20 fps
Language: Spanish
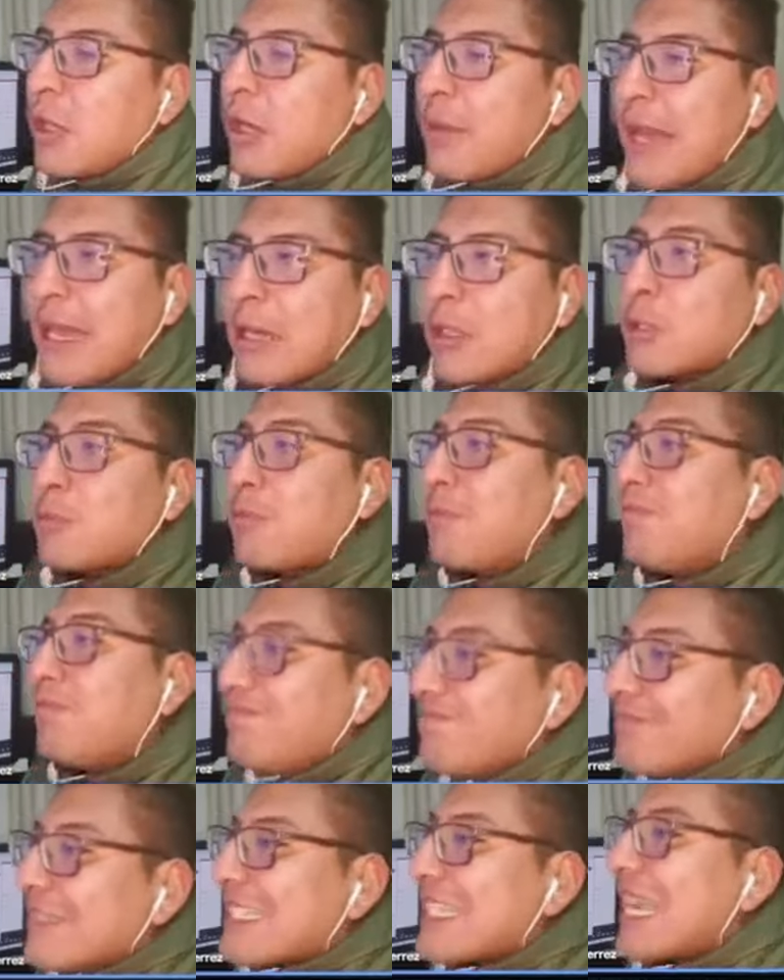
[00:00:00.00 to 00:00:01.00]
bolivianos
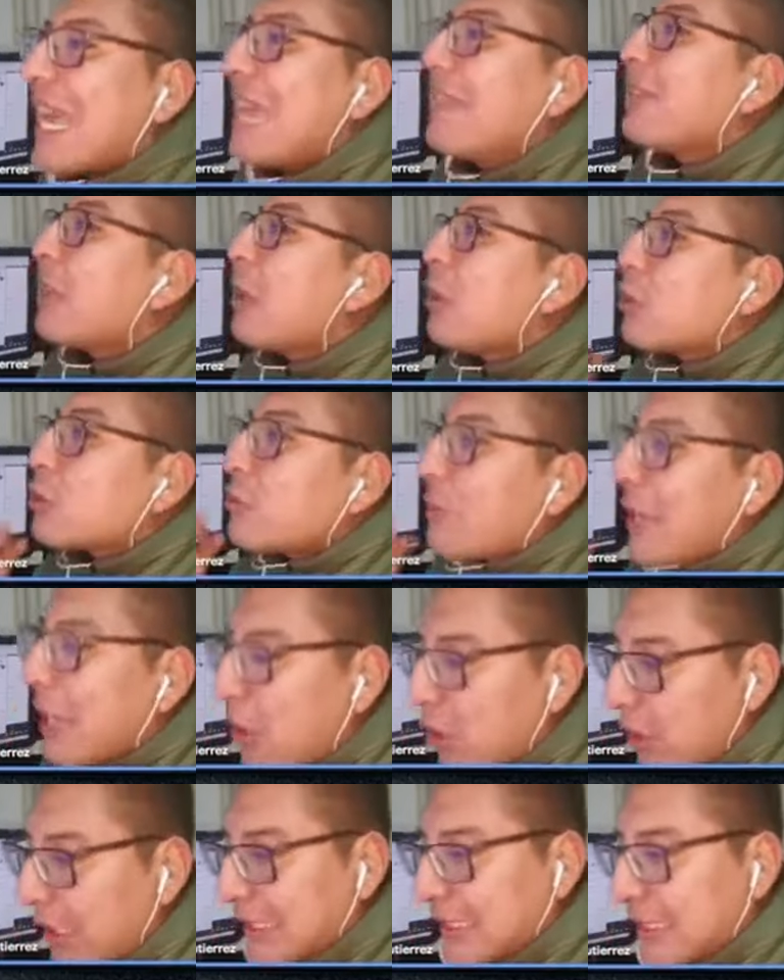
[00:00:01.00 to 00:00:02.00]
sean de los
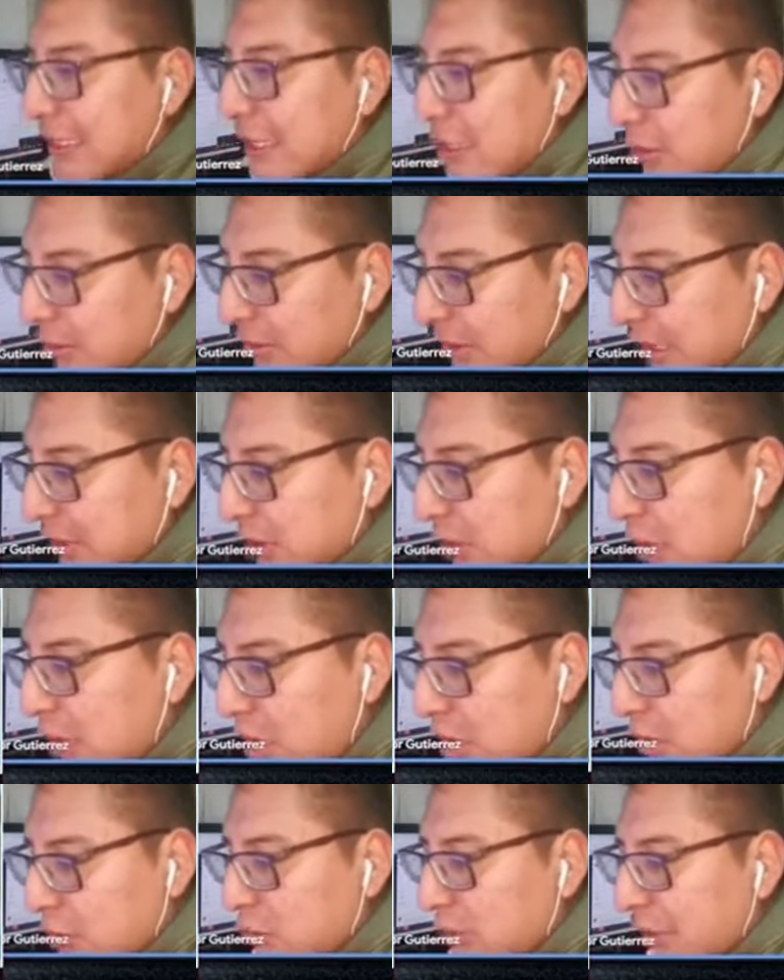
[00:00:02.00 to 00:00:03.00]
mejores en el
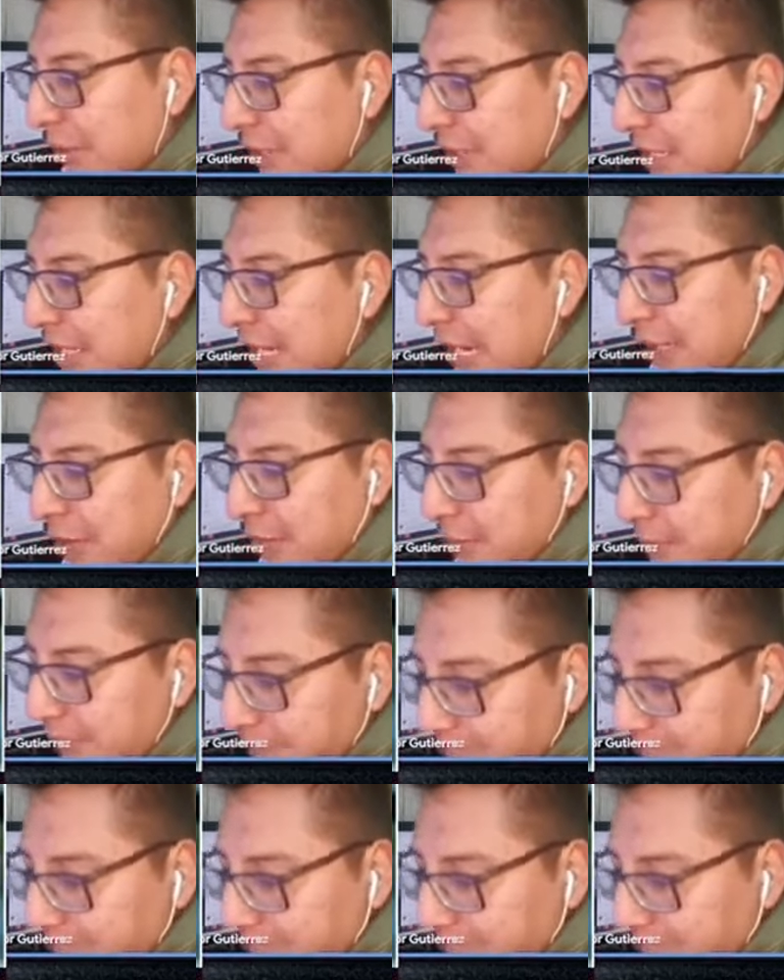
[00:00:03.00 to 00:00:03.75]
contexto sudamericano.